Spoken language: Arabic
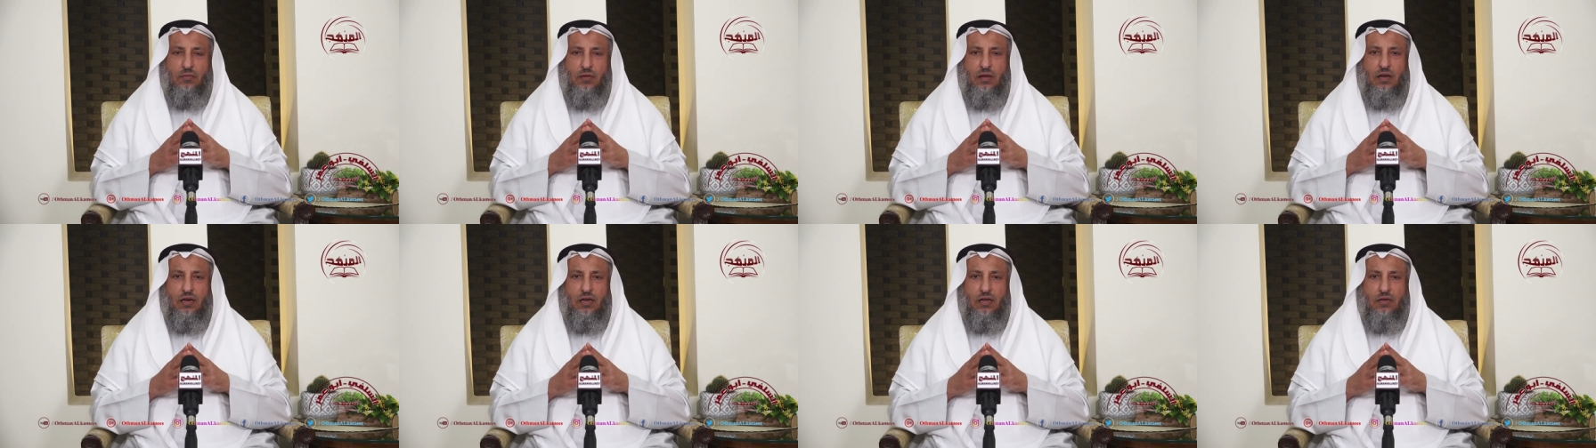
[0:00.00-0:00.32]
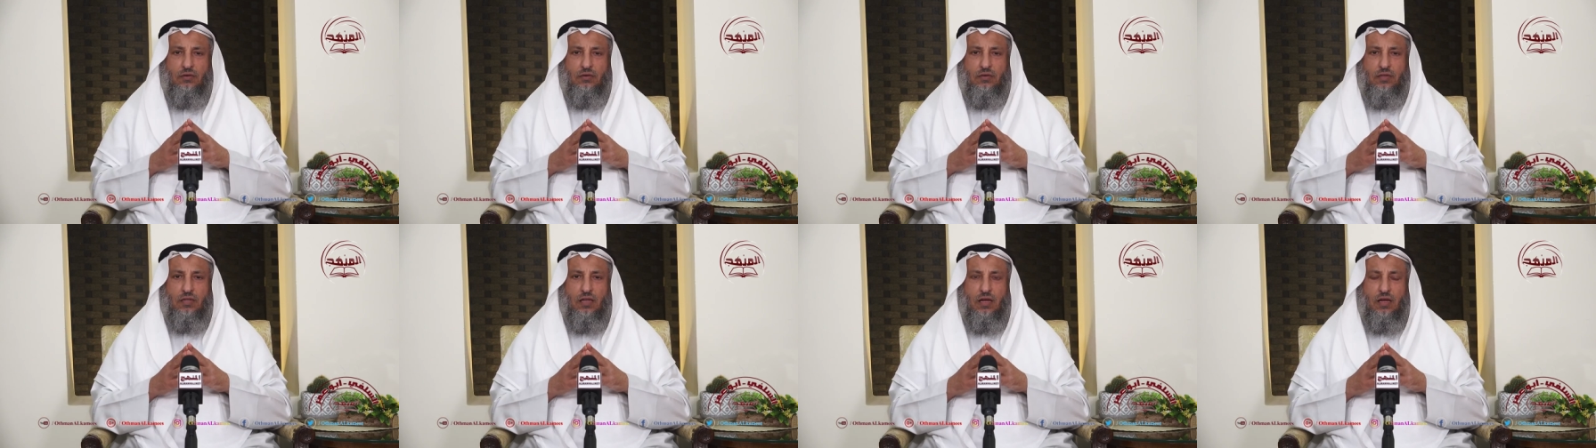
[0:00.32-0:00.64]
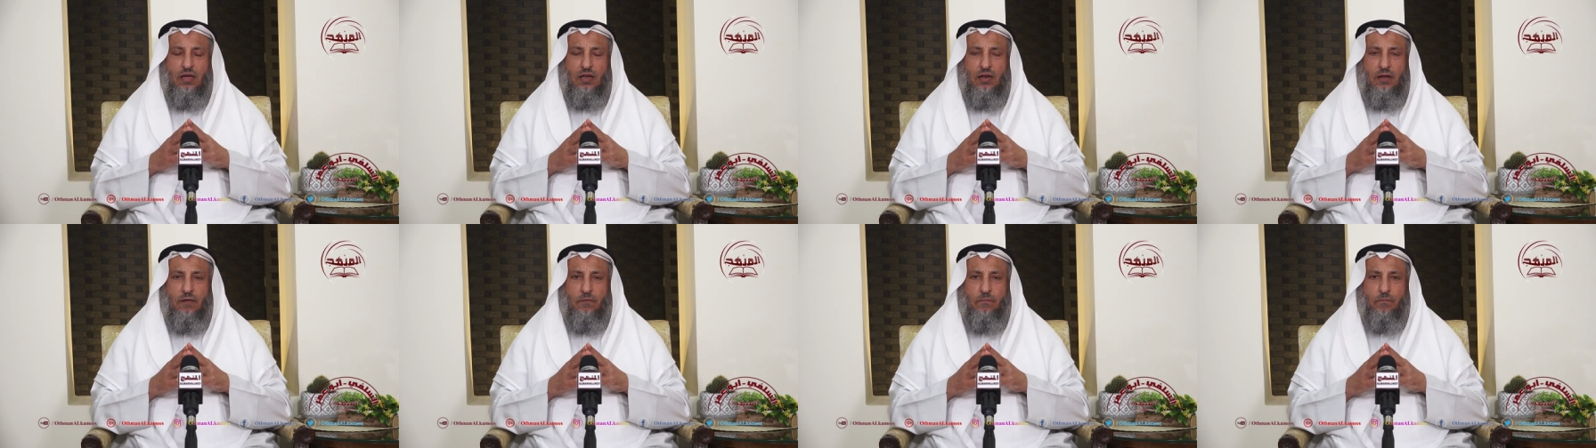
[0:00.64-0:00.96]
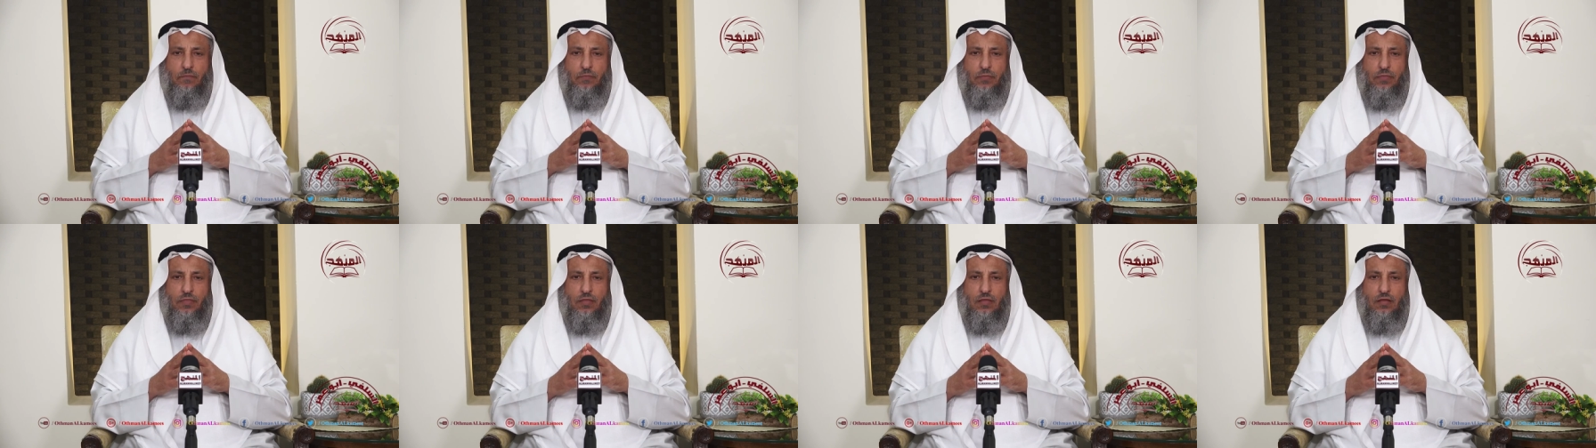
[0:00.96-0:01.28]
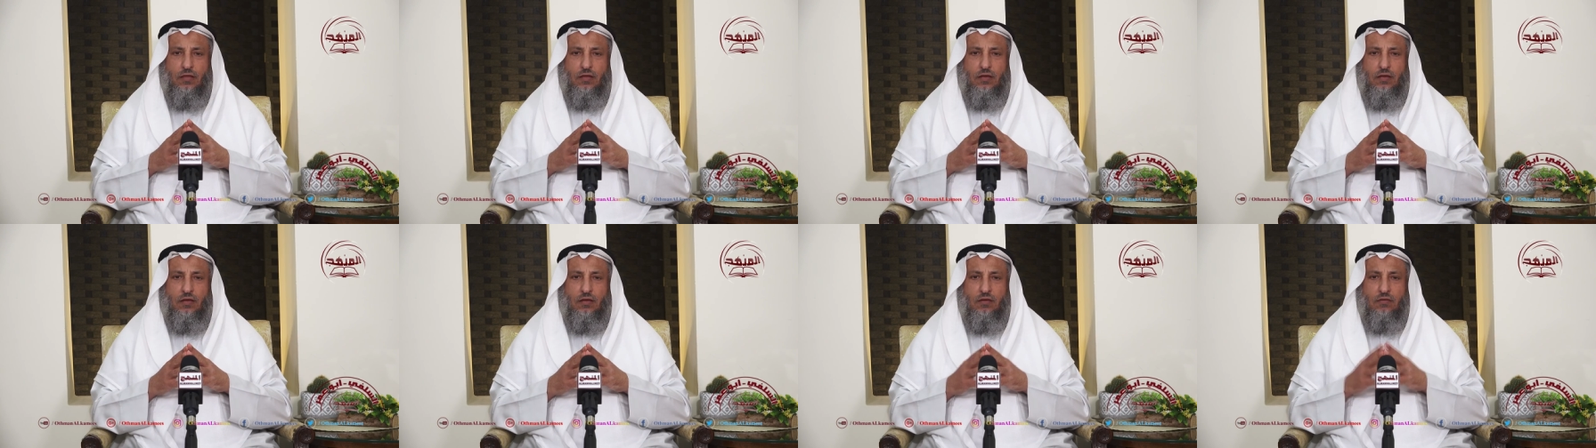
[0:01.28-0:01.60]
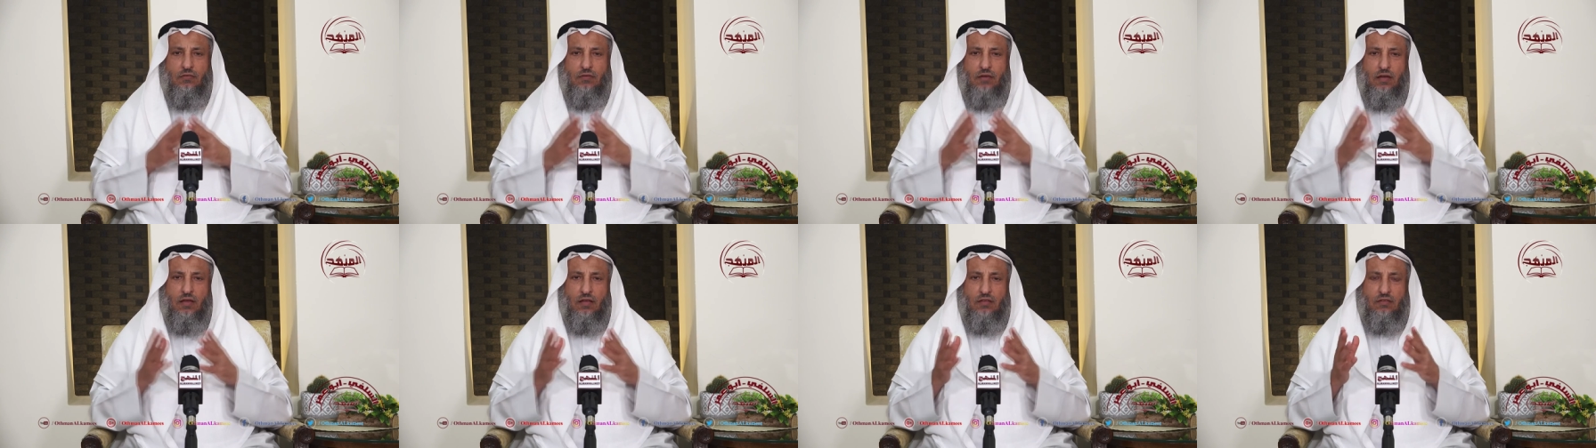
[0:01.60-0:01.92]
تبارك وتعالى
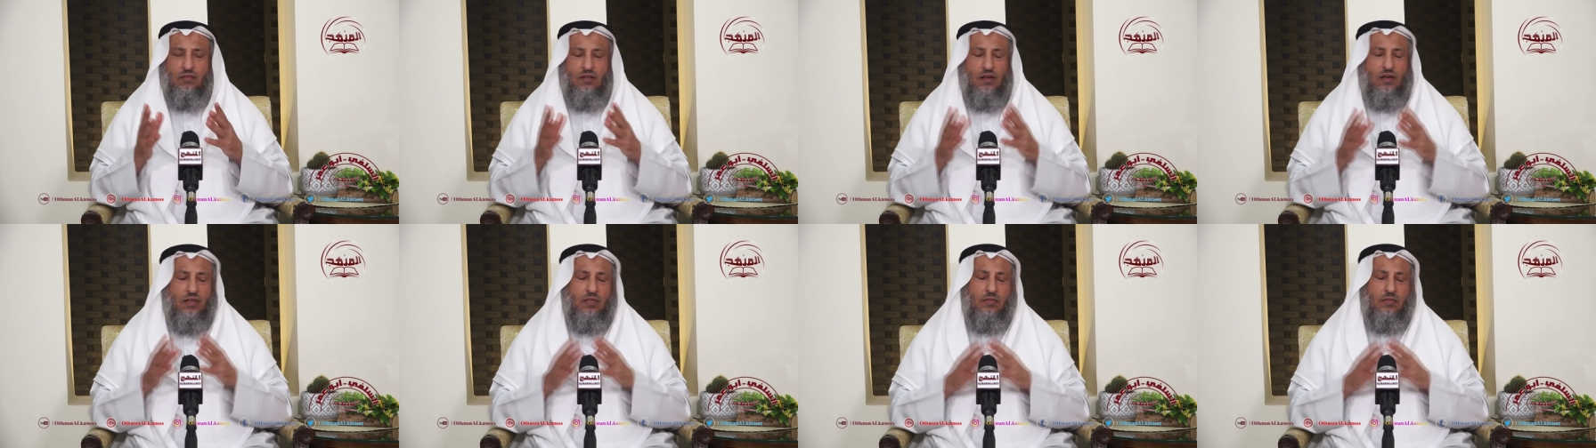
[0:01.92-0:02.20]
فاسال